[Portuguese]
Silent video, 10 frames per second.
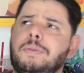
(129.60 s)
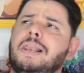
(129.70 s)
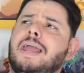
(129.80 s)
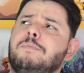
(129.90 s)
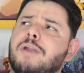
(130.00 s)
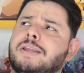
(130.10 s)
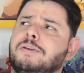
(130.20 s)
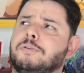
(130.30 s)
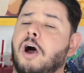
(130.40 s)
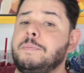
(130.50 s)
me lembro
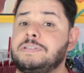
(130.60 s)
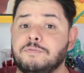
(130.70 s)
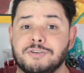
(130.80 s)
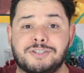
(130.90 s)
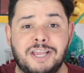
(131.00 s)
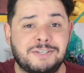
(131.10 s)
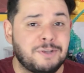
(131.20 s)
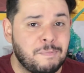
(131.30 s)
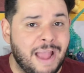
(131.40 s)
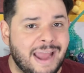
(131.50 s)
aqui o nome, se vocês
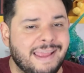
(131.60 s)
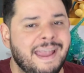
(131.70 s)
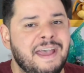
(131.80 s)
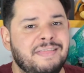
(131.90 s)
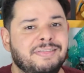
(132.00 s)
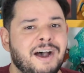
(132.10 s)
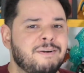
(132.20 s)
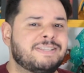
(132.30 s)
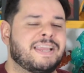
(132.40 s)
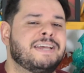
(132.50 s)
souberem,
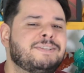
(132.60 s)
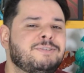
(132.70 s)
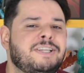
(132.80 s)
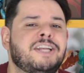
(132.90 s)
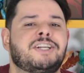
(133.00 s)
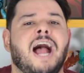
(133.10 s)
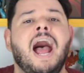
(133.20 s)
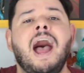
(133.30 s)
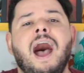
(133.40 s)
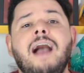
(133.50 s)
não esqueçam de
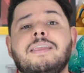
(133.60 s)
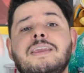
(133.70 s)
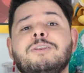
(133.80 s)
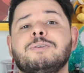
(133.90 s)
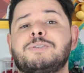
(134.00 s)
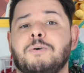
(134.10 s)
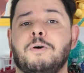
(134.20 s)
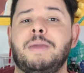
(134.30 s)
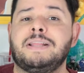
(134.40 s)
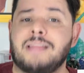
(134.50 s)
deixar a aqui nos
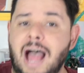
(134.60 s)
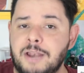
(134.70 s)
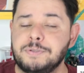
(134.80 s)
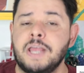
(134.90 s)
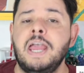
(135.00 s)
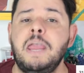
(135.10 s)
comentários.